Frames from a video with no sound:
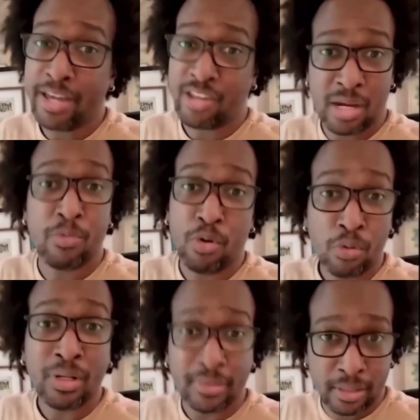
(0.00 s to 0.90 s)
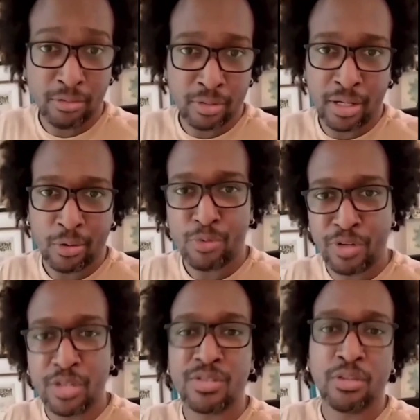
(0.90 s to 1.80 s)
A gente acabou contratando, né?
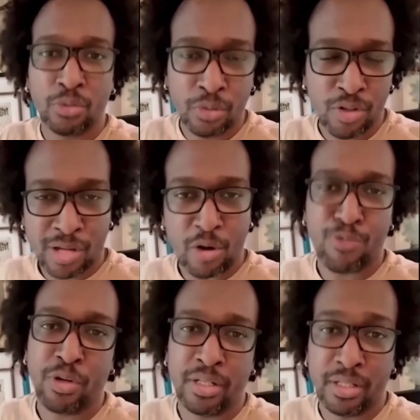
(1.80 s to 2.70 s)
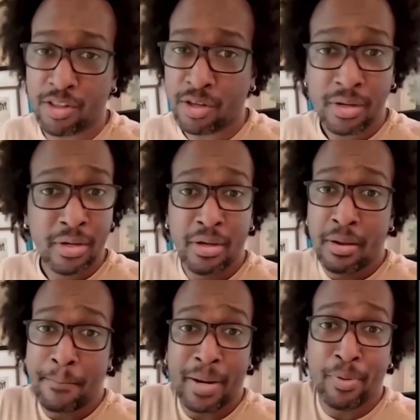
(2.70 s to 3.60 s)
O Vinícius Antunes, Cacofonias,
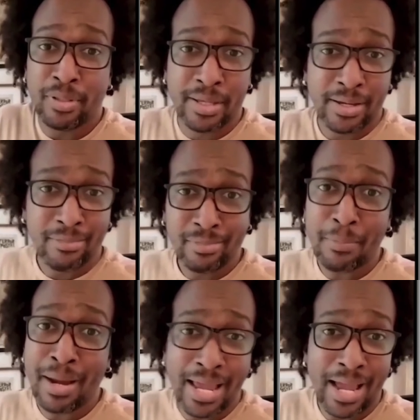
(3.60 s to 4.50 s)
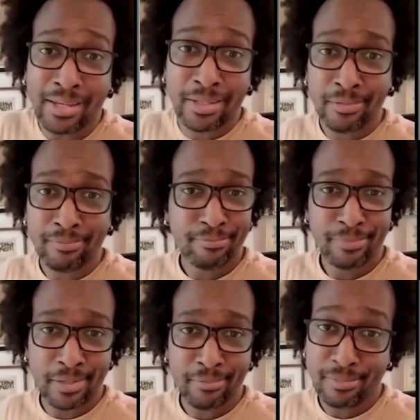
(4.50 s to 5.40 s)
para poder trabalhar aqui,
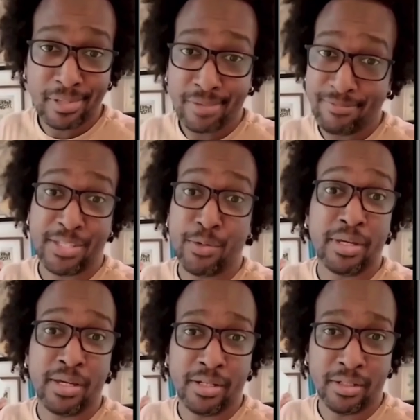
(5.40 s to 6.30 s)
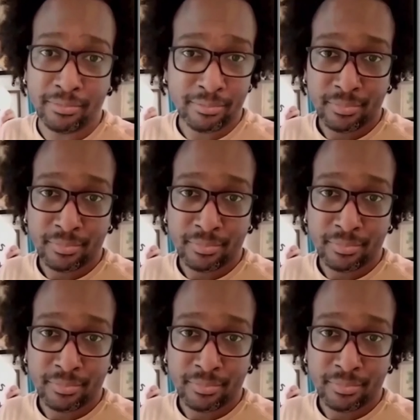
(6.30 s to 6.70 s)
né? E fazer o quê, né?